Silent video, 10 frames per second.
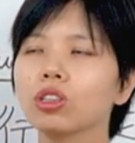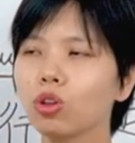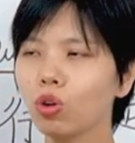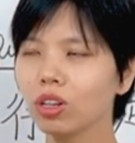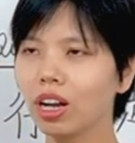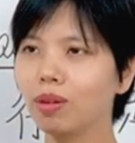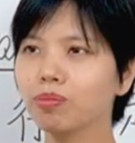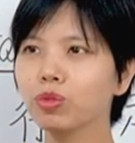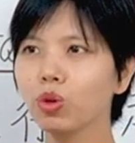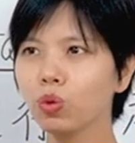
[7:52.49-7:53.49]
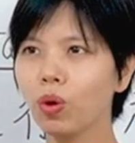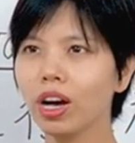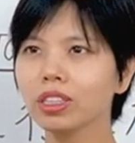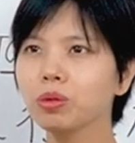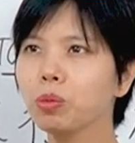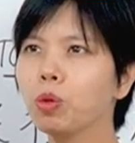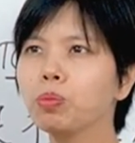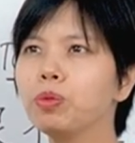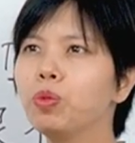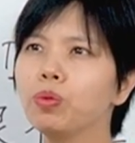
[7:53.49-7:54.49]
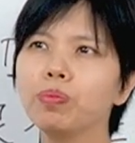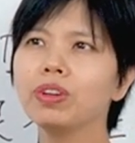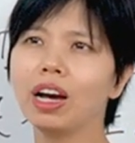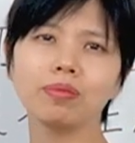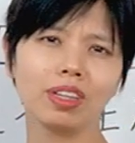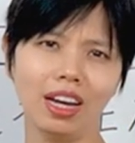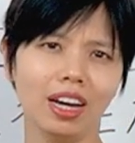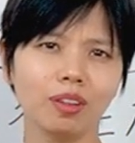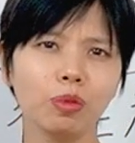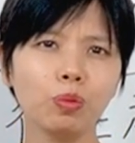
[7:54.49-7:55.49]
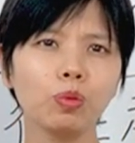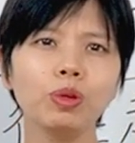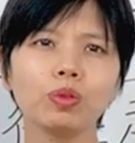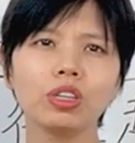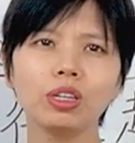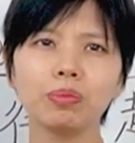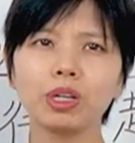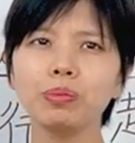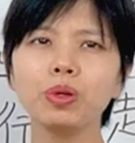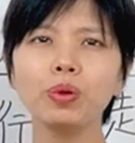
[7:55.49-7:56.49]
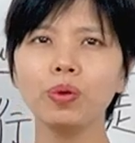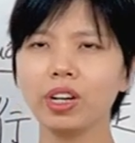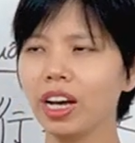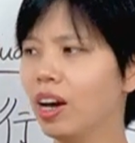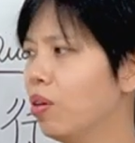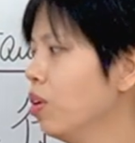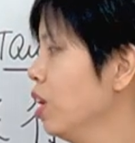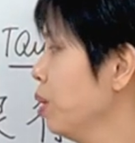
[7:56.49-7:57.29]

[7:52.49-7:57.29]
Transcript: tốt lắm, tốt quá, tức là mình muốn cảm thán, mình muốn biểu thị một cái mức độ cao.